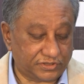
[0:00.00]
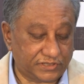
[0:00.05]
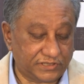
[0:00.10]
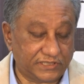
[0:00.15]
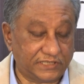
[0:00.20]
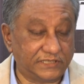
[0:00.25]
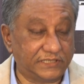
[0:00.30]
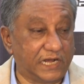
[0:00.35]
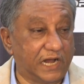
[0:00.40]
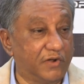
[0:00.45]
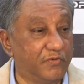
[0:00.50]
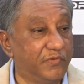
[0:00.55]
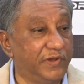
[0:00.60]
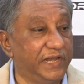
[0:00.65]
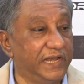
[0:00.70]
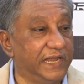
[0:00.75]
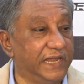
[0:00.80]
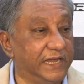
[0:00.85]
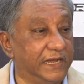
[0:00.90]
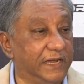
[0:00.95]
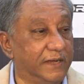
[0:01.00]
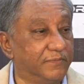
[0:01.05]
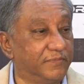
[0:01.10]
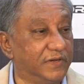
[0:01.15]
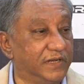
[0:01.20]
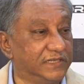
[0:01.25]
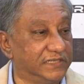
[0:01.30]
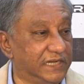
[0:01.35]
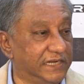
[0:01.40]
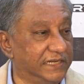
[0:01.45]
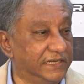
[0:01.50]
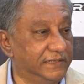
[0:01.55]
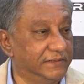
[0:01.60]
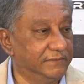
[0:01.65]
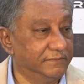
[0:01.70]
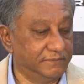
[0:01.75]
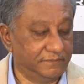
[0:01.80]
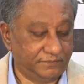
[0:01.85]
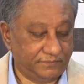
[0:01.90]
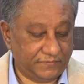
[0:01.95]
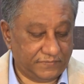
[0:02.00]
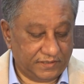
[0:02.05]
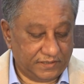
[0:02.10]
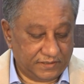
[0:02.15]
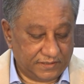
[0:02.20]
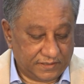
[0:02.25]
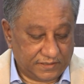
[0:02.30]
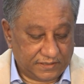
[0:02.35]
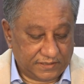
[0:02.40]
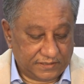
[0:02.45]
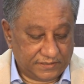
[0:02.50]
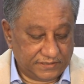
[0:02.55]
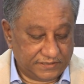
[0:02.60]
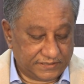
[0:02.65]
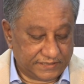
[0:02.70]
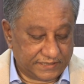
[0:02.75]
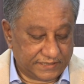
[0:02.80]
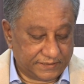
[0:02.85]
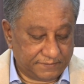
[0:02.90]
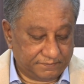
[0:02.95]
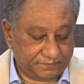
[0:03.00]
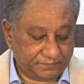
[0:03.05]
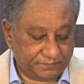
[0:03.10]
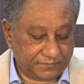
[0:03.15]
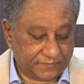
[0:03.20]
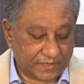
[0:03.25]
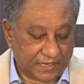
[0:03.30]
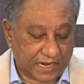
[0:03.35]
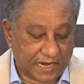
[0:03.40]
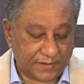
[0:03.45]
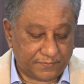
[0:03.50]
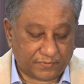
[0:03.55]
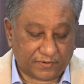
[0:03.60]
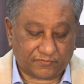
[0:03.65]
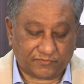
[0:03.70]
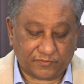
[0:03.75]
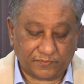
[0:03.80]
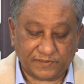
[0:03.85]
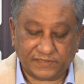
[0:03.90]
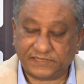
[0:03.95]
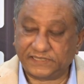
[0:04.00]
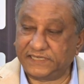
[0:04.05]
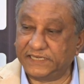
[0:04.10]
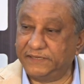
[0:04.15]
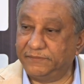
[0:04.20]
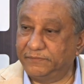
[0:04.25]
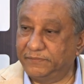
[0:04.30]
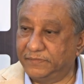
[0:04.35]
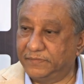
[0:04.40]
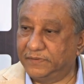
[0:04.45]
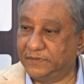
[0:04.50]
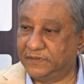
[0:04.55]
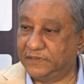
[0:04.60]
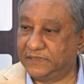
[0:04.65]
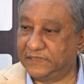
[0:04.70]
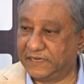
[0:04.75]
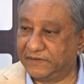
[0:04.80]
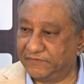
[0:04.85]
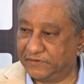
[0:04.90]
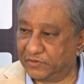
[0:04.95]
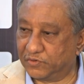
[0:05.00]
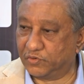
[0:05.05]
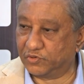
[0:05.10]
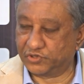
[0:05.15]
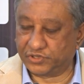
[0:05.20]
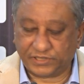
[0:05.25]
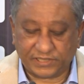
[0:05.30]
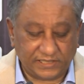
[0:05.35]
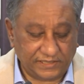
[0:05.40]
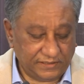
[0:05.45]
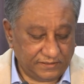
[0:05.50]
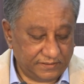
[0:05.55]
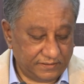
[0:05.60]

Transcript: হচ্ছে যে ডারউইনে আপনারা জানেন যে হাই পারফরমেন্স টিম ট্রাভেল করছে